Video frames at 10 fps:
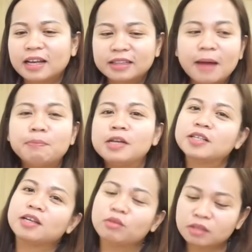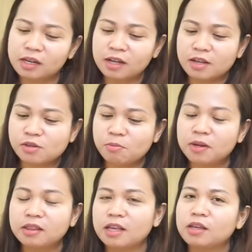Na-appreciate ko talaga.
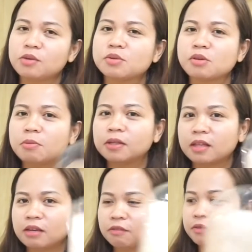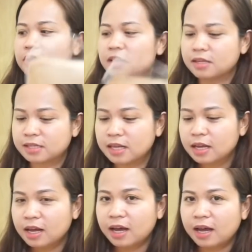Sobrang thank you. Sobrang thank you for this.
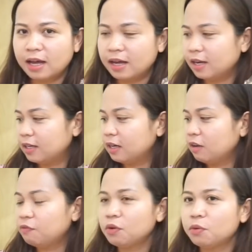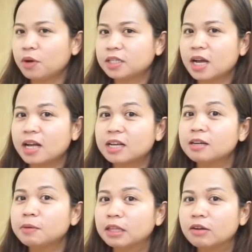Uh, re-review at saka
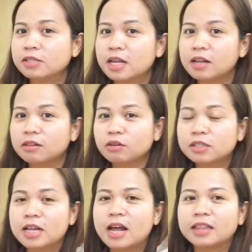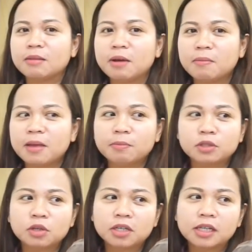gamitin ko sa, to sa lahat ng mga makeup
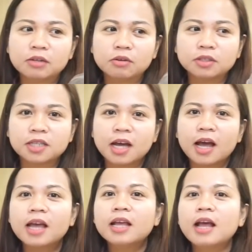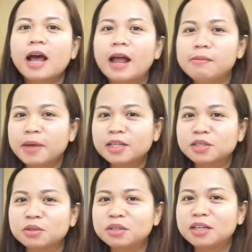tutorial ko at saka I'll make
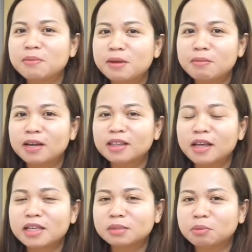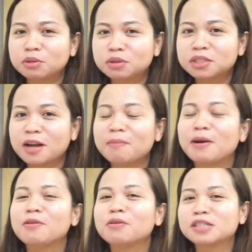sure na may maganda exposure siya
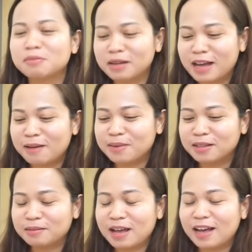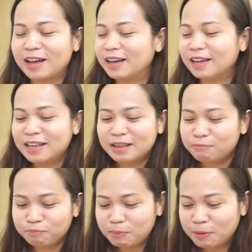bago ko siya magamit. Uh,
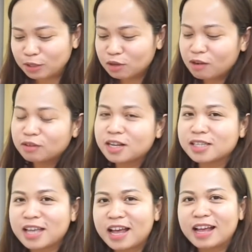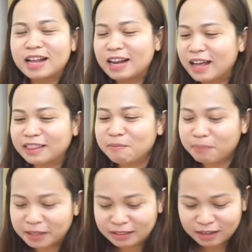pipicturean ko siya sa lahat ng
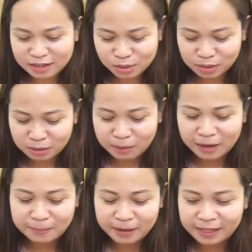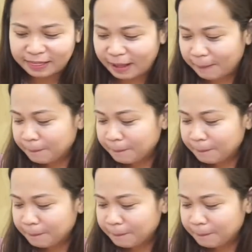part ng resort para maganda.